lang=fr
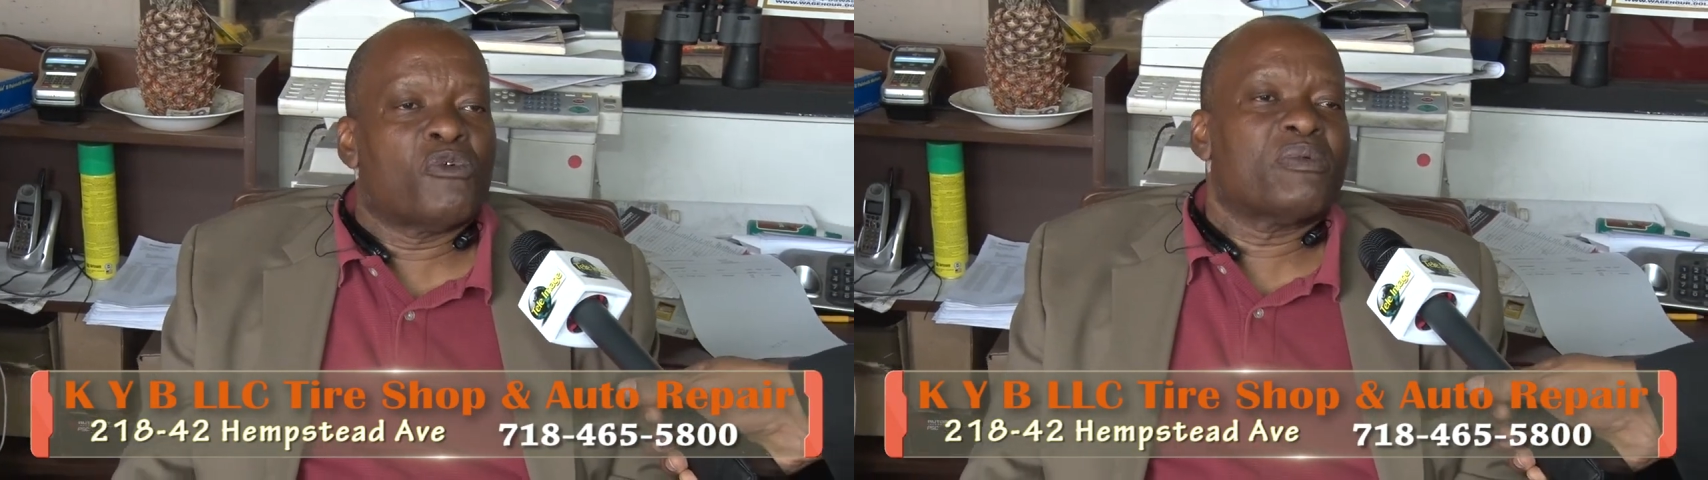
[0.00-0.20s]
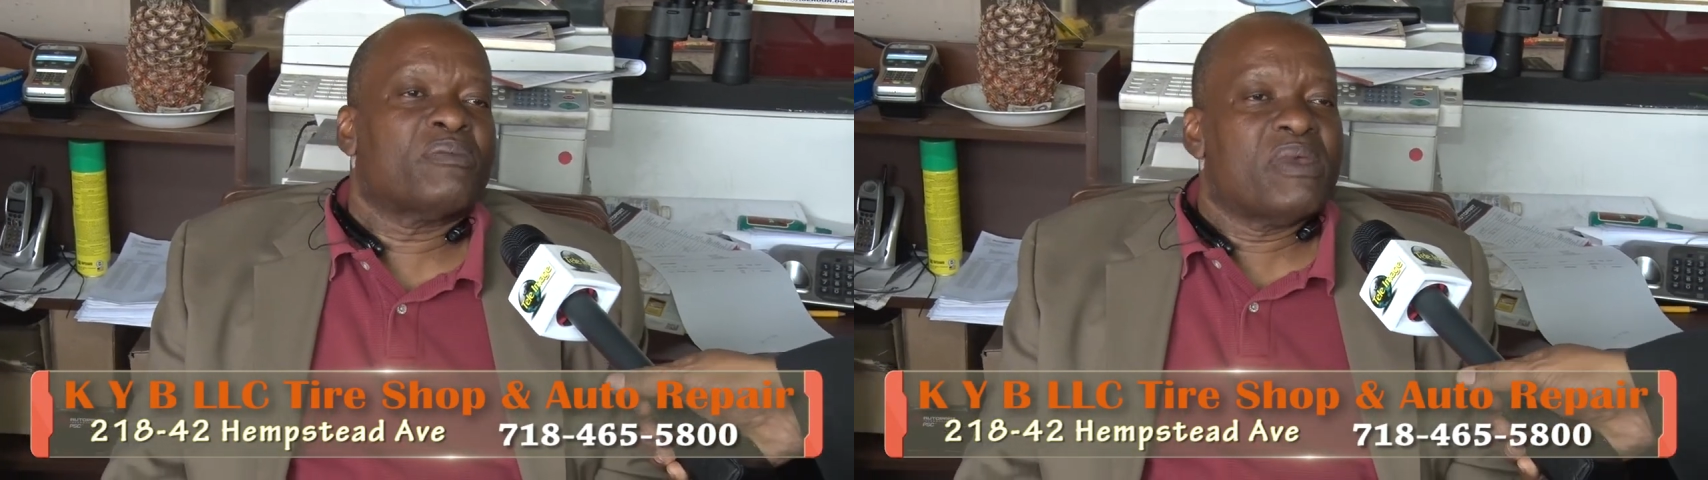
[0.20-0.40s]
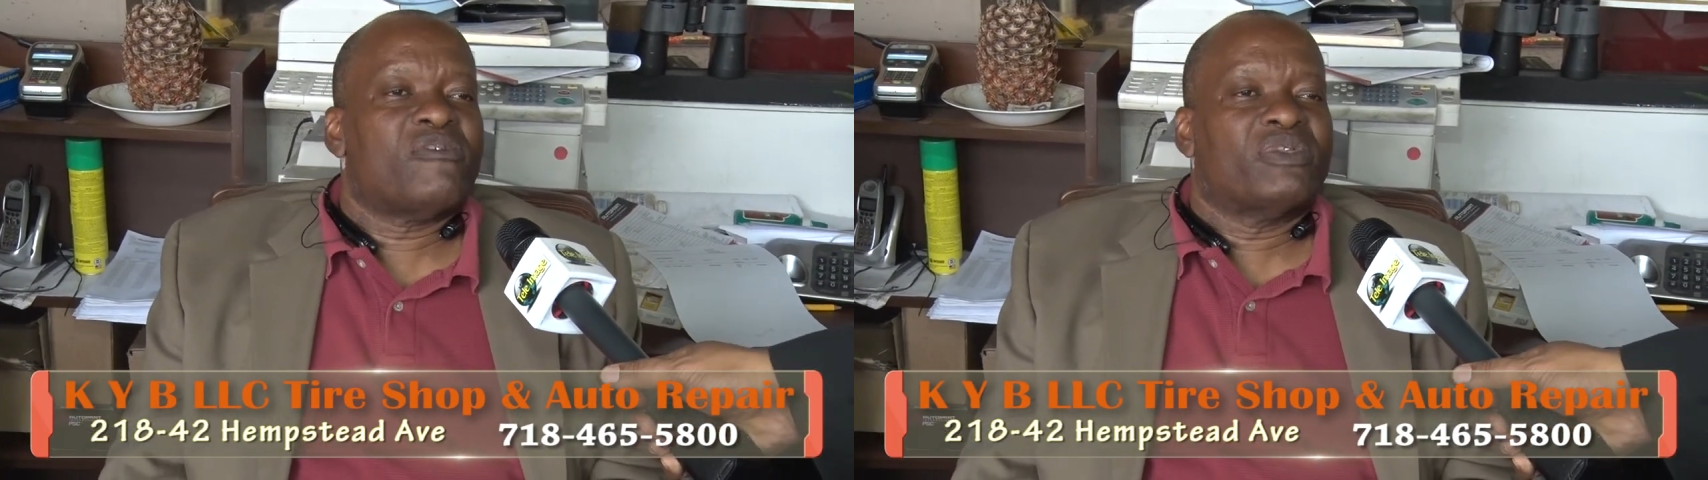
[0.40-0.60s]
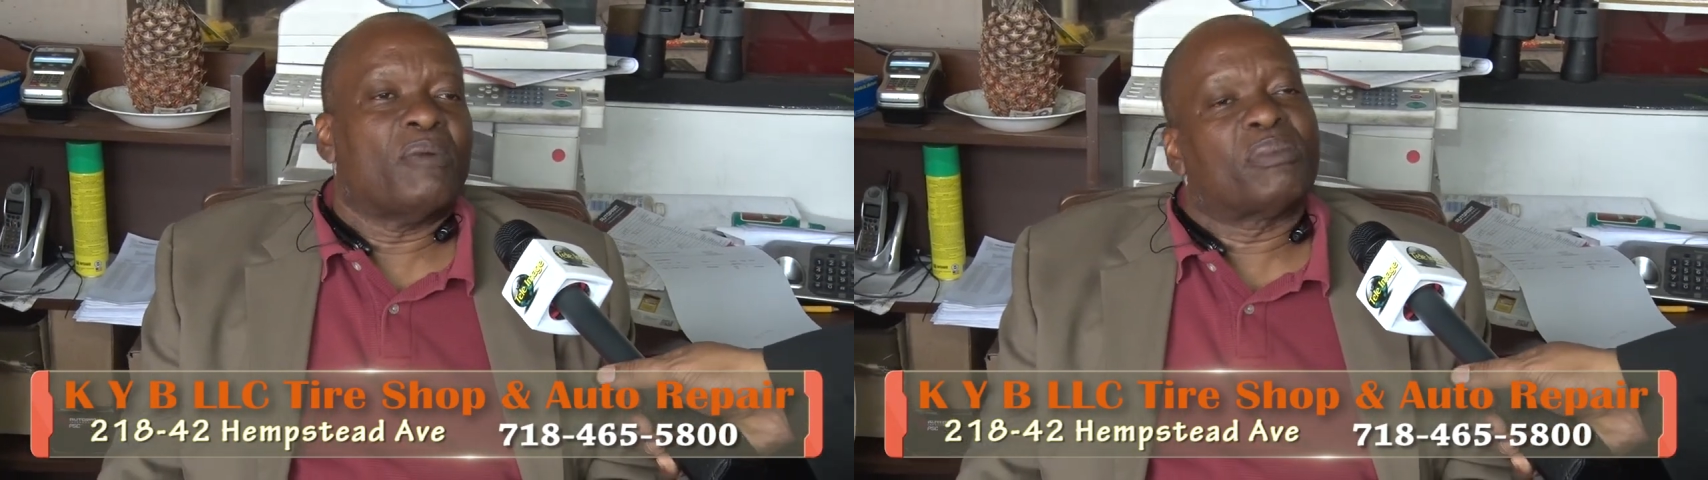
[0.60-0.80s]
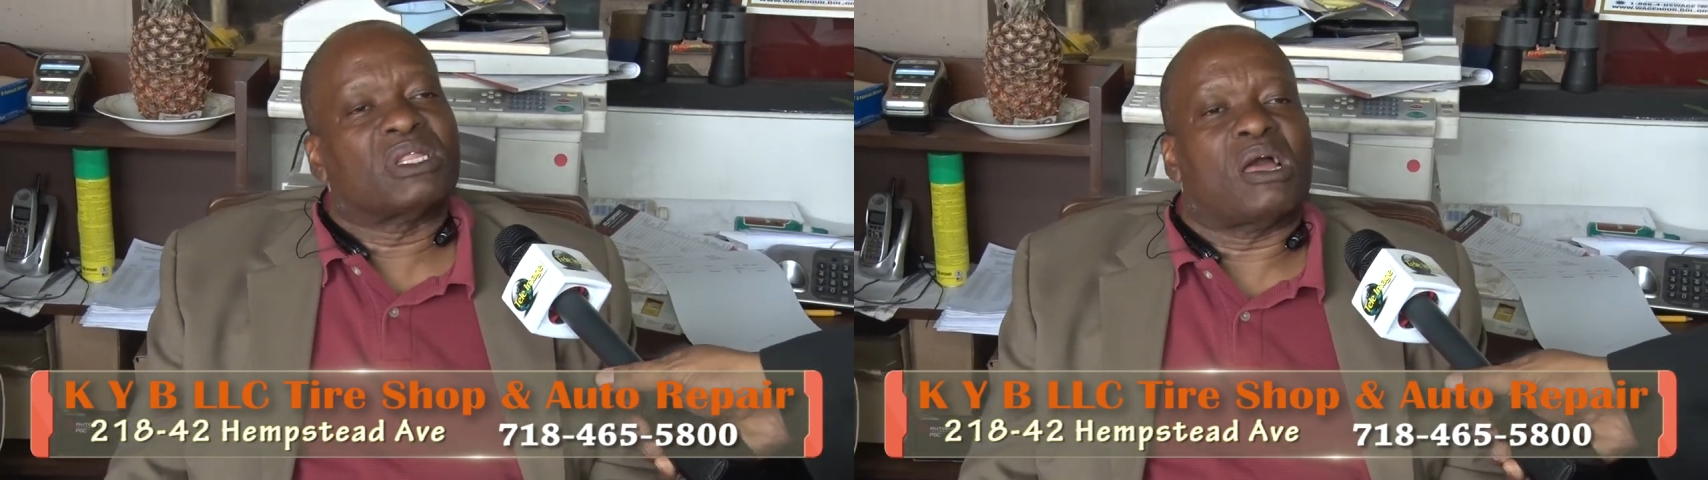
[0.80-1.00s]
ou pied bœuf, nous
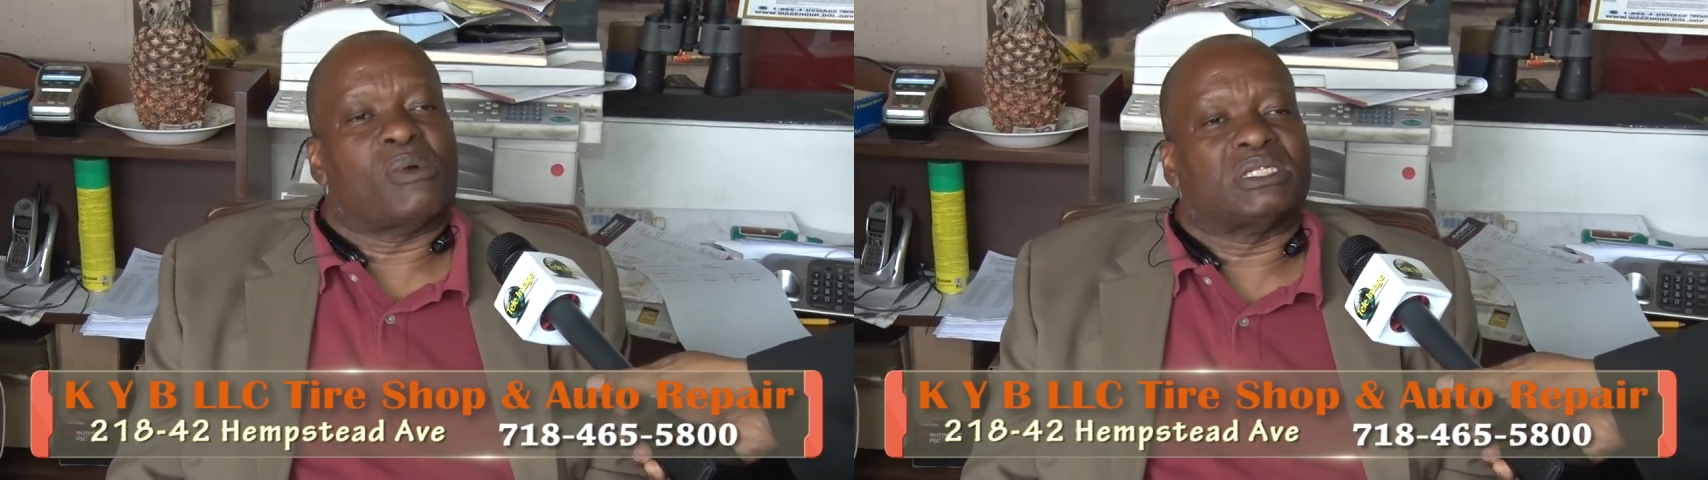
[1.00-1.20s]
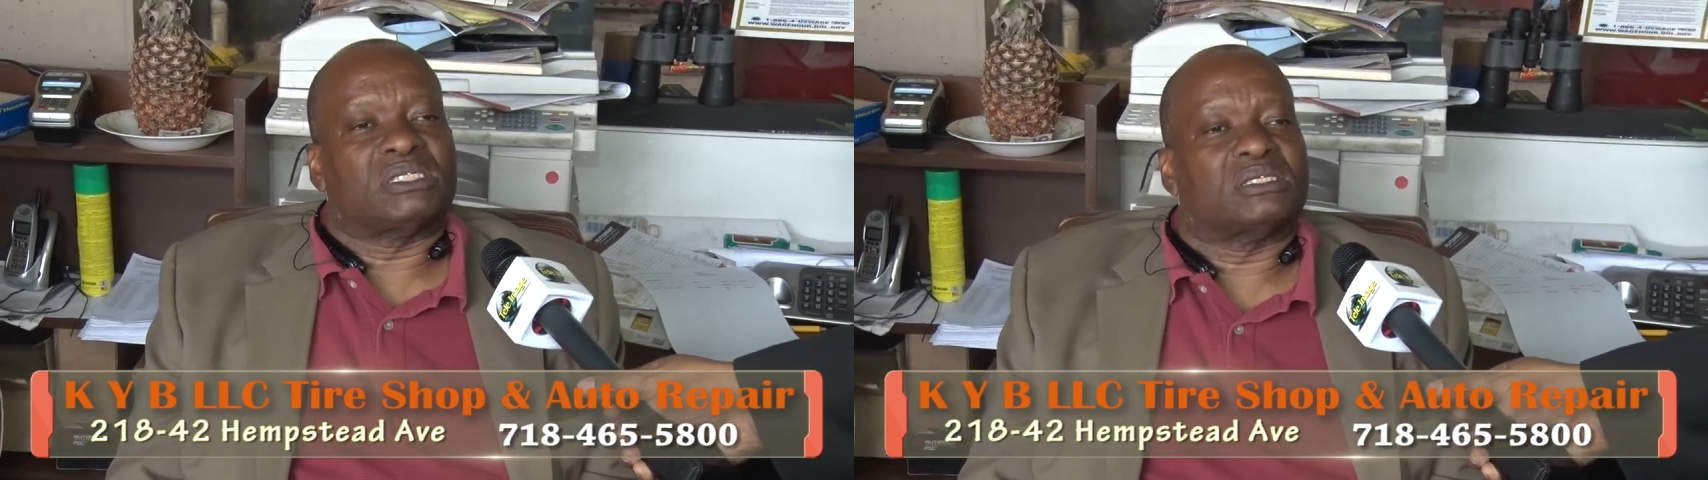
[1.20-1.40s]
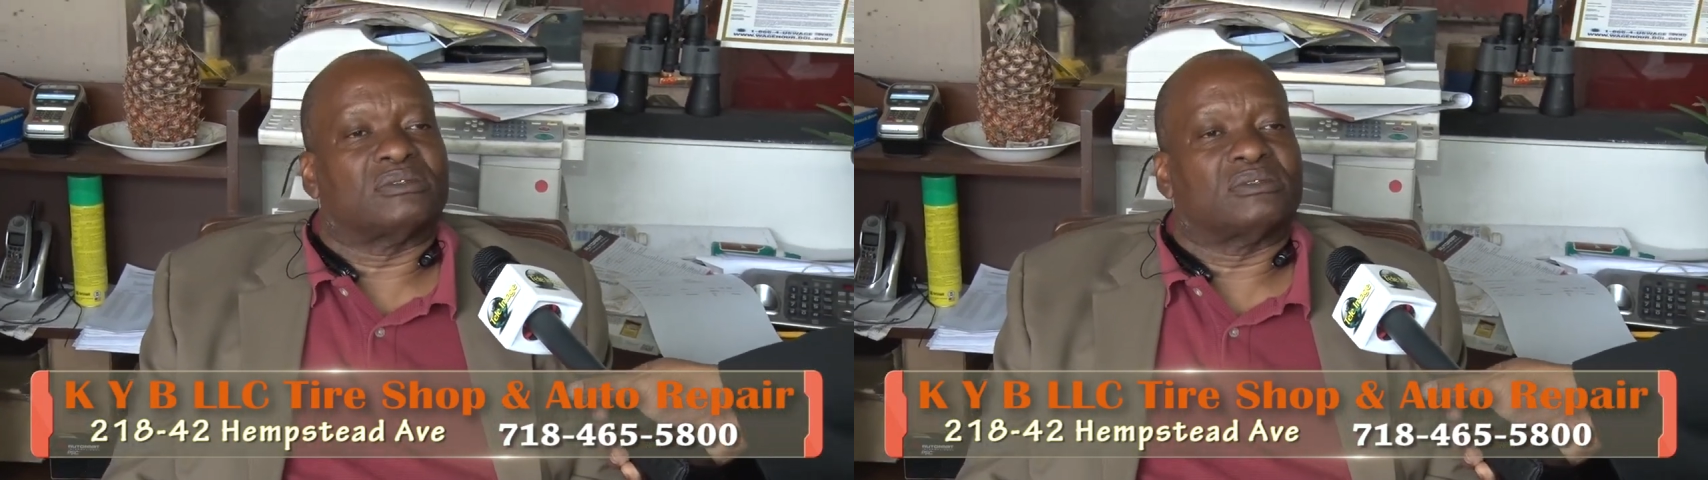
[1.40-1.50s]
pas de pratique.